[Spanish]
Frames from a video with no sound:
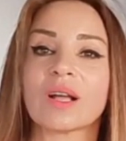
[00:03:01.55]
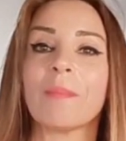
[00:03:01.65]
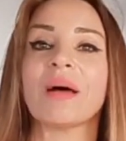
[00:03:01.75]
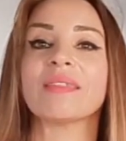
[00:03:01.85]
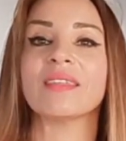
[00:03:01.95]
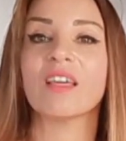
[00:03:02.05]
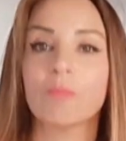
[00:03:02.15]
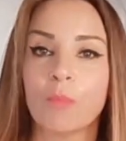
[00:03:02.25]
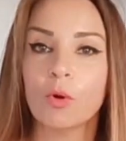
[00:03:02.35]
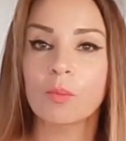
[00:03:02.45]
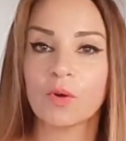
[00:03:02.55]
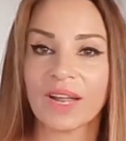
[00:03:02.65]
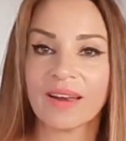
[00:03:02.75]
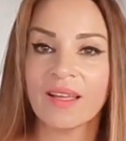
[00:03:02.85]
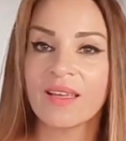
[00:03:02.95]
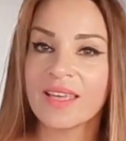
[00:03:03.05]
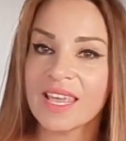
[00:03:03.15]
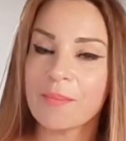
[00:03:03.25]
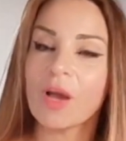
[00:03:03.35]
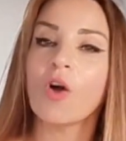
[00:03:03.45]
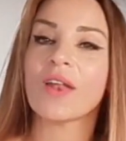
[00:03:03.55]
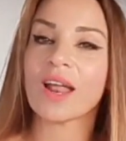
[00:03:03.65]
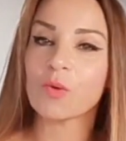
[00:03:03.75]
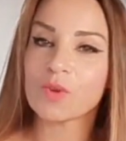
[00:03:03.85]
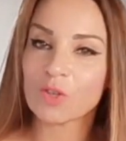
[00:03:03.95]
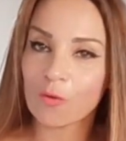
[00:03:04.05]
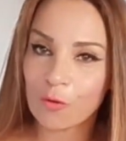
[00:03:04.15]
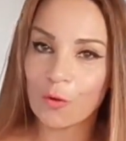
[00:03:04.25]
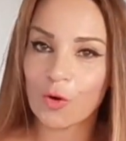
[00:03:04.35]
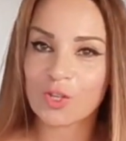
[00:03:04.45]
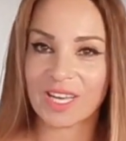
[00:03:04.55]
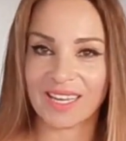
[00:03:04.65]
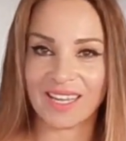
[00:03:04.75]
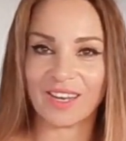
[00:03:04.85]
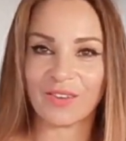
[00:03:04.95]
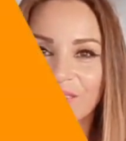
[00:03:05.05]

capacidad pulmonar y mejorar nuestro flujo sanguíneo.